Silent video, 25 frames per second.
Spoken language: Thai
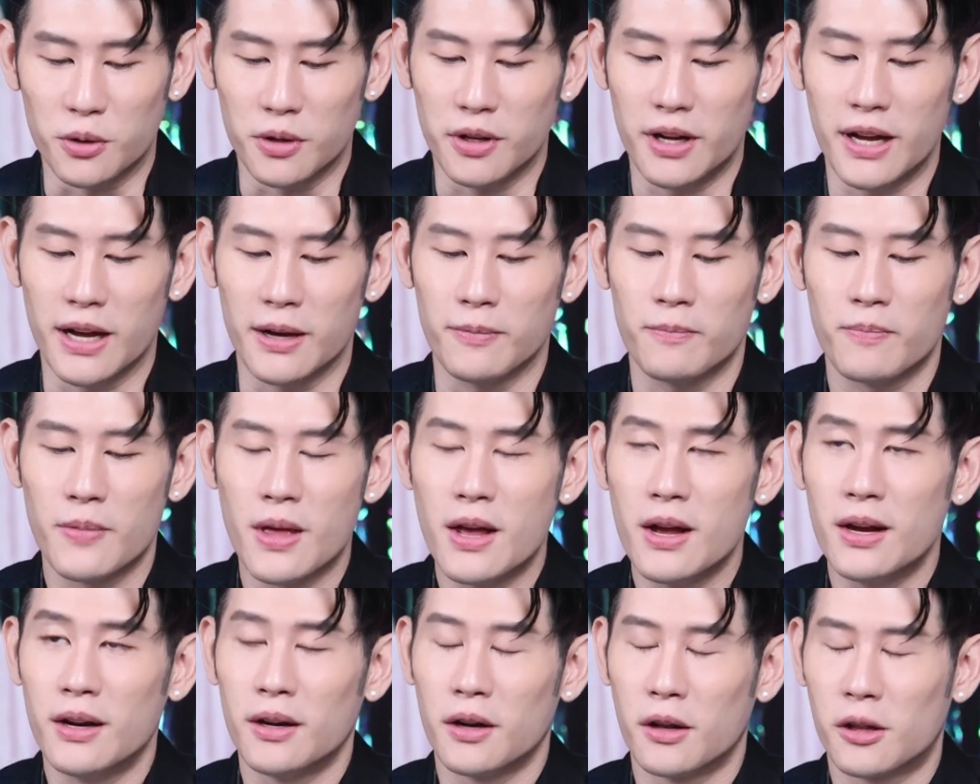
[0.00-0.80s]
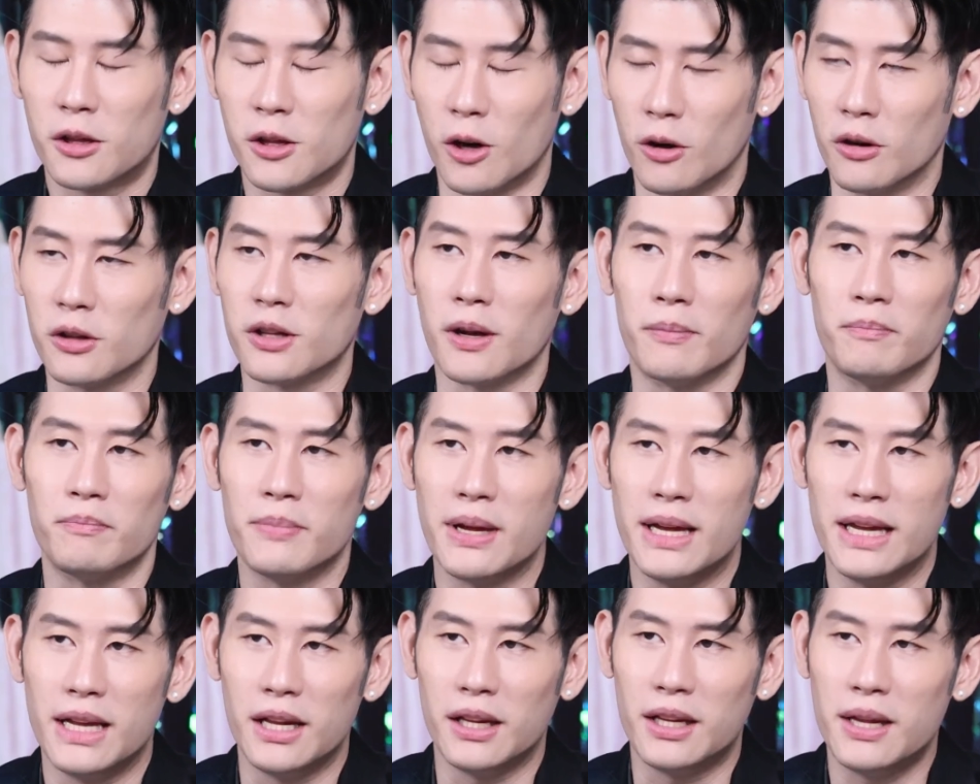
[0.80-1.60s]
ถุนเนี่ย
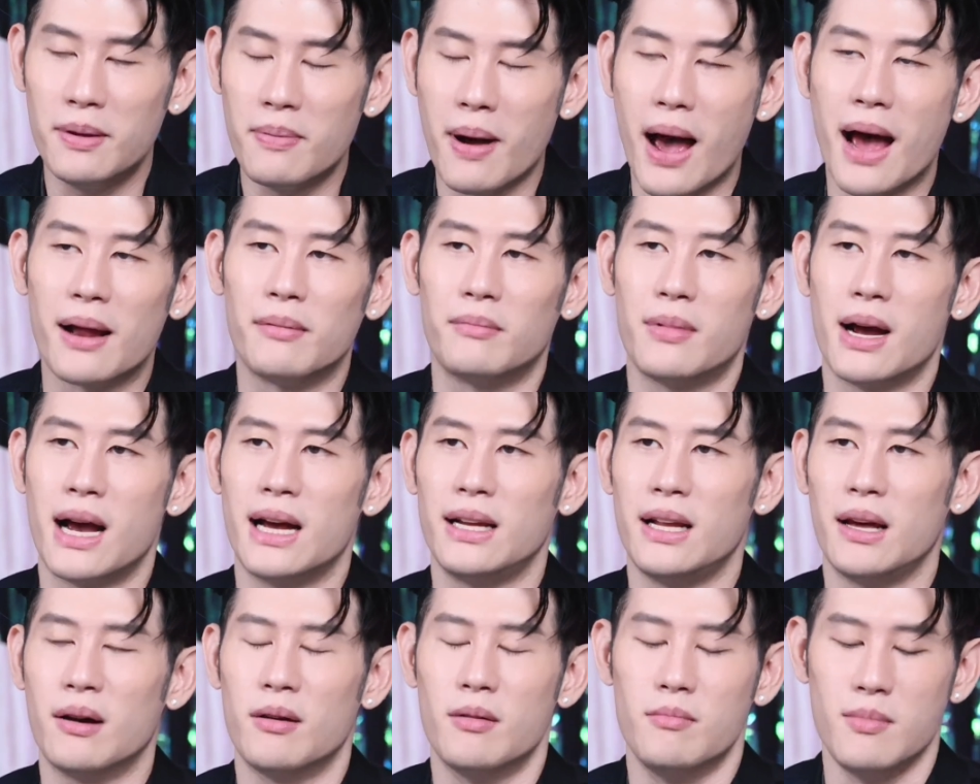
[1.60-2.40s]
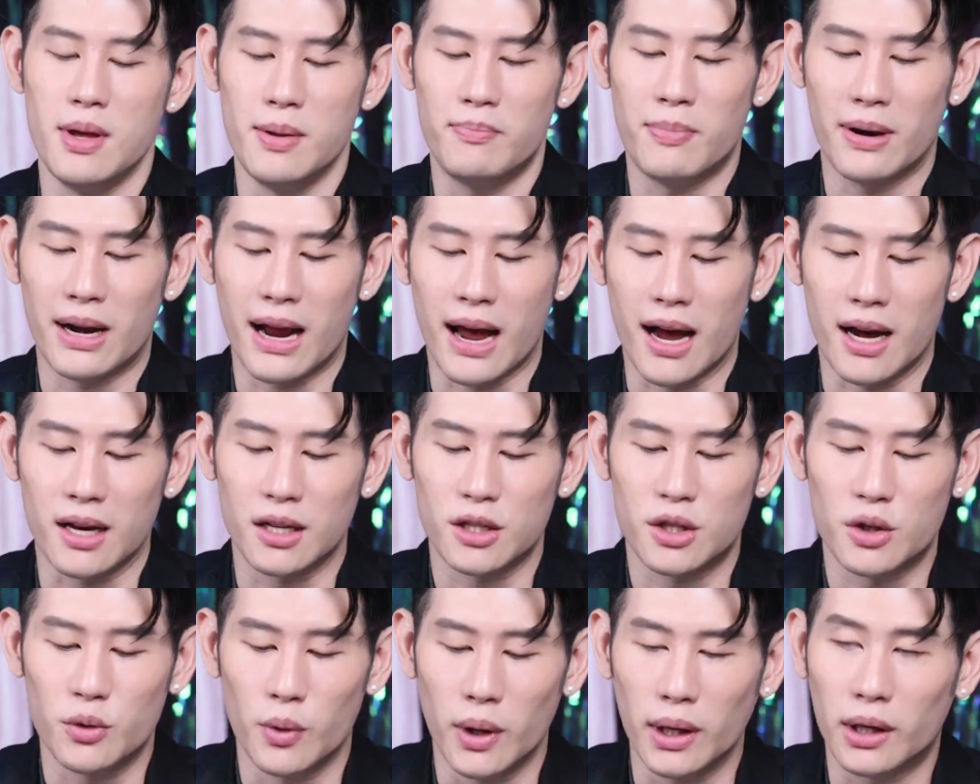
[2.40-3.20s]
2-3 ปีที่ผ่านมาเนี่ยมีปัญหา
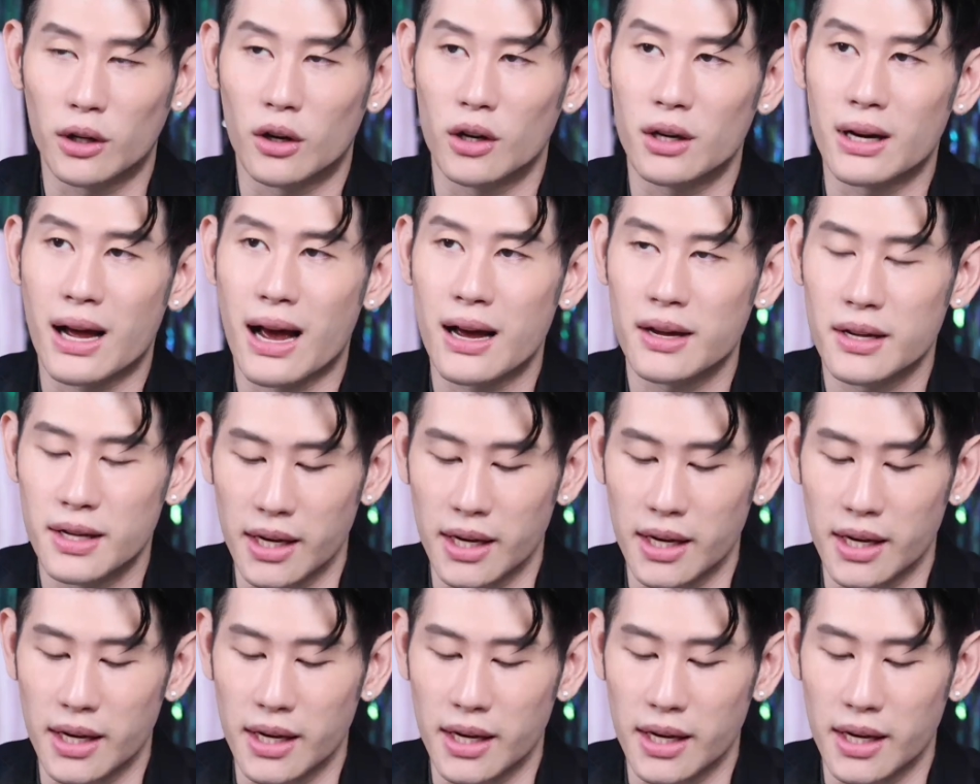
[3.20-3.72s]
ชีวิตค่อนข้า